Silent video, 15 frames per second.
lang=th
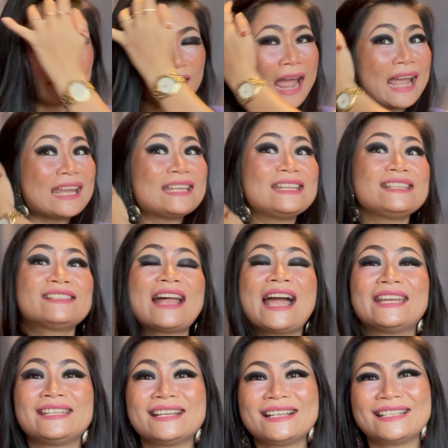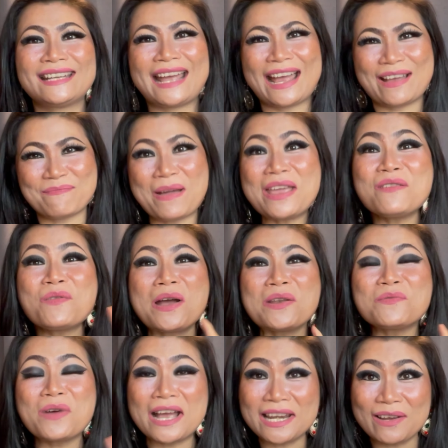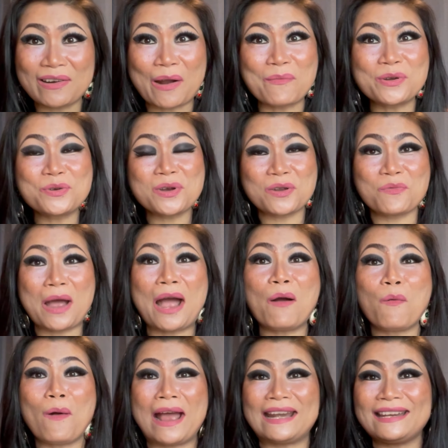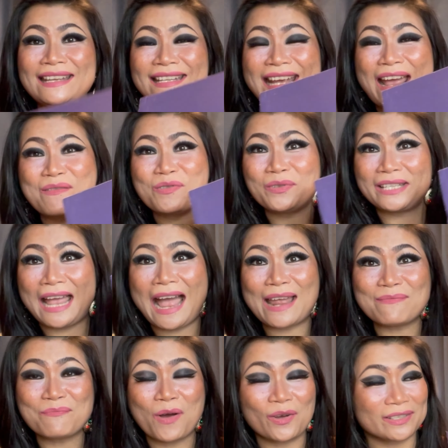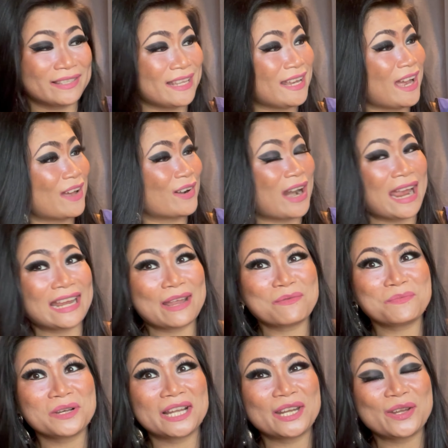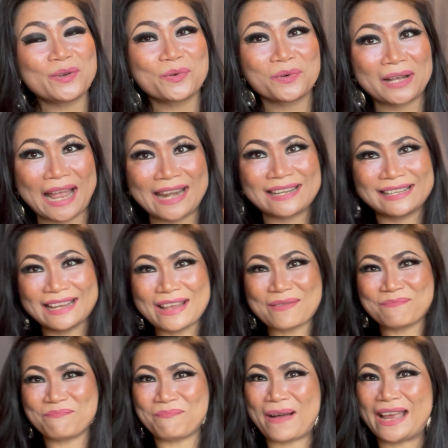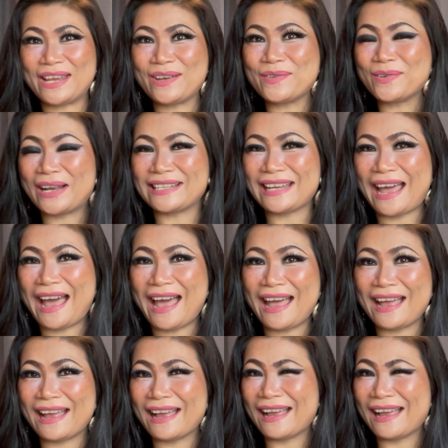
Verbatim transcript: ไทยดีไซเนอร์นะคะ ไม่เว้นเว้เดี๋ยวเรามาดูกันว่าวันนี้นะคะ ไม่รู้จะอันบ็อกซิ่งอะไร ให้เพื่อนได้ดูกัน ไปดูกันค่ะ